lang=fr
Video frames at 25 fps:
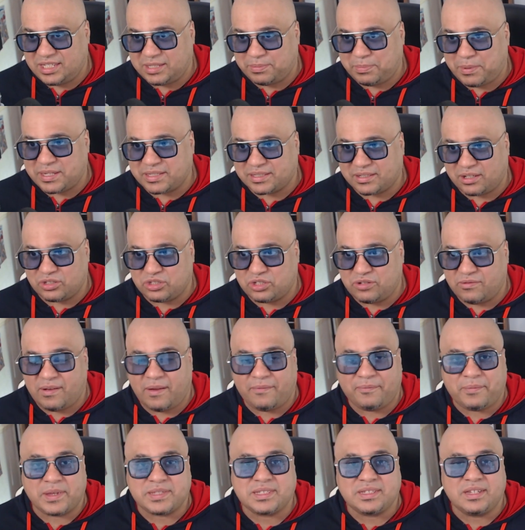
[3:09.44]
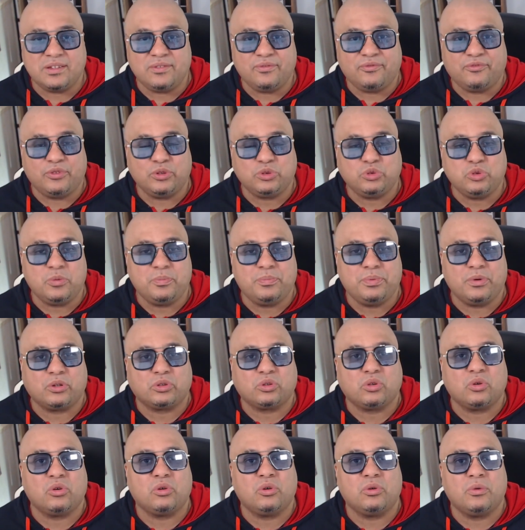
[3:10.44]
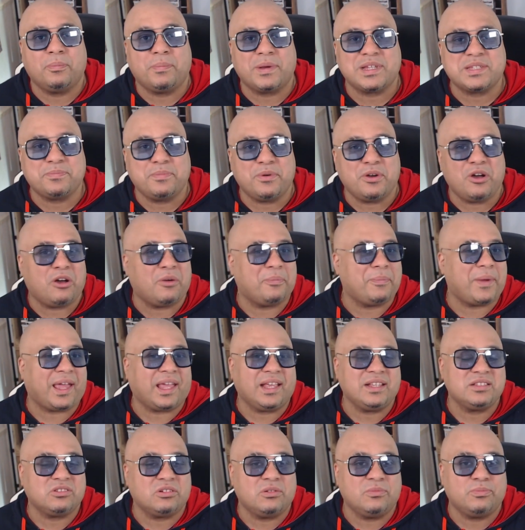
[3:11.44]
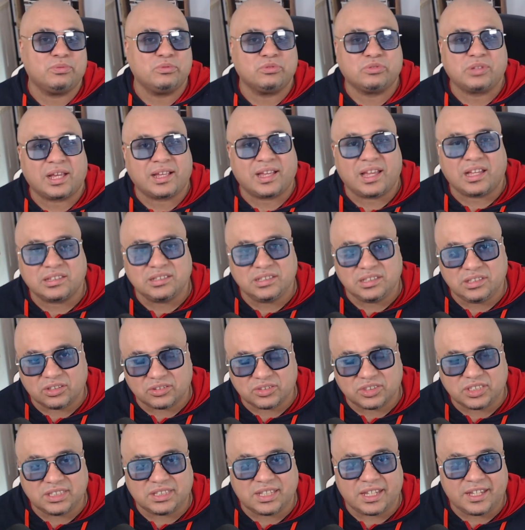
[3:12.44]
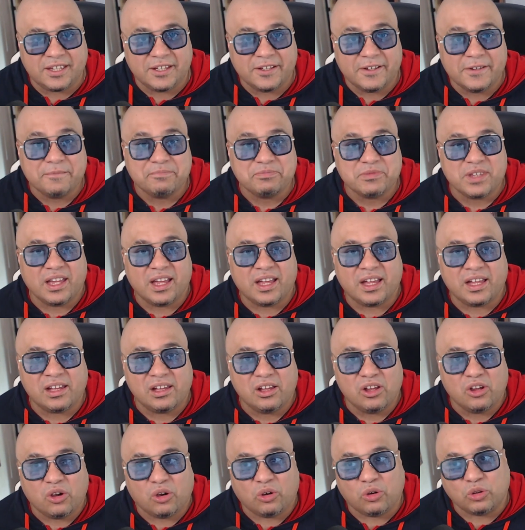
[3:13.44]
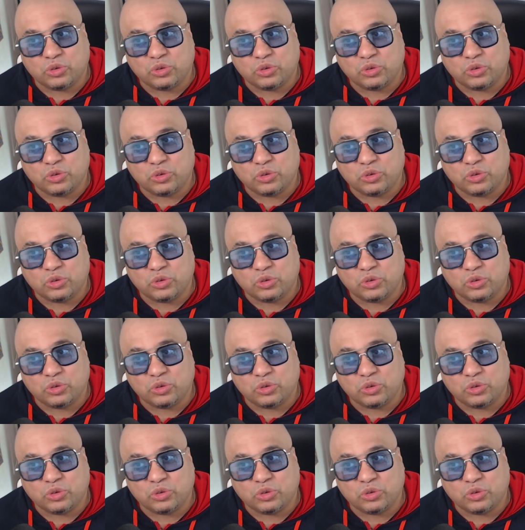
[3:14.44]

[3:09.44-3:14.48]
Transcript: passe quand tu vas passer une photo pour ton passeport, par exemple, ou ta carte d'identité. Hein. On